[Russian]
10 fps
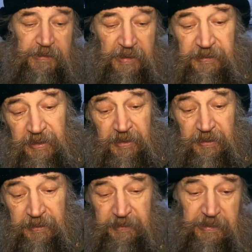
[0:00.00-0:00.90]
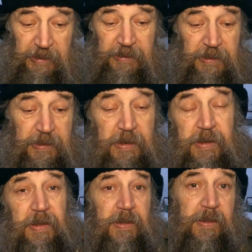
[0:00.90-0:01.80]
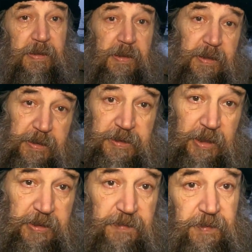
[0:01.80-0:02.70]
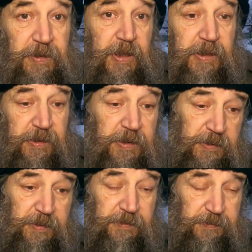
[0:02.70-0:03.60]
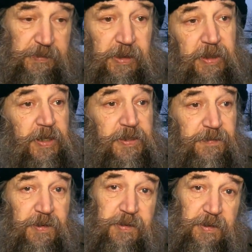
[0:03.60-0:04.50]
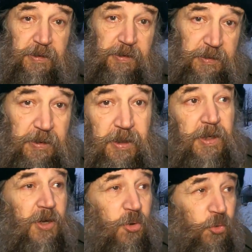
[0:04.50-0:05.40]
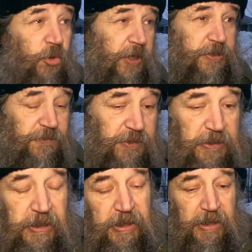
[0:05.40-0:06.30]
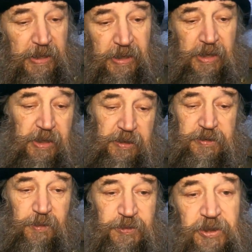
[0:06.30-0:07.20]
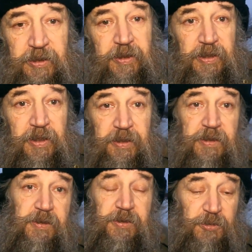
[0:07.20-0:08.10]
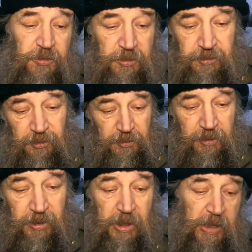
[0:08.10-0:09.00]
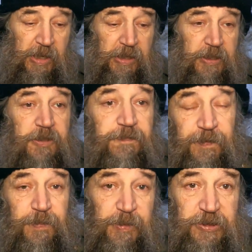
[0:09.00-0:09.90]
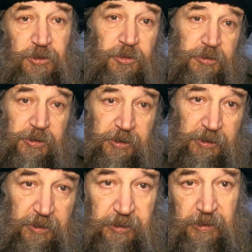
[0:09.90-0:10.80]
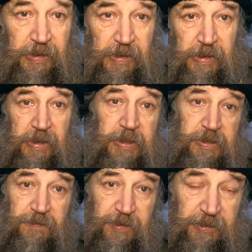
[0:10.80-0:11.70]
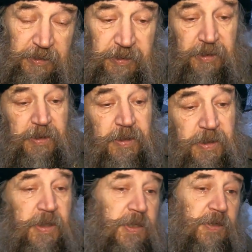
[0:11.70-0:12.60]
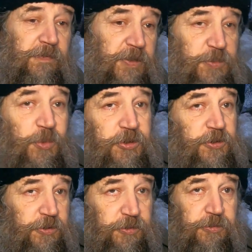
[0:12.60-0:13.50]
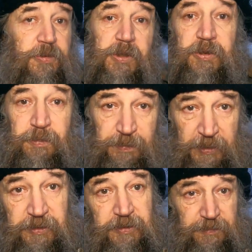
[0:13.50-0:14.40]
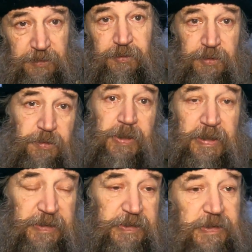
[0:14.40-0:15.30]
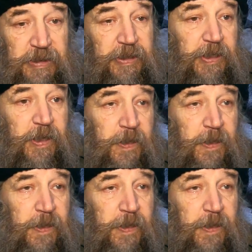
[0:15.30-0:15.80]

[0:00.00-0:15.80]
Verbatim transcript: И тогда я рассказывал, доказывал и указывал, что психокиллер – это тот, кто информационной своей возможностью, но это прежде всего журналисты.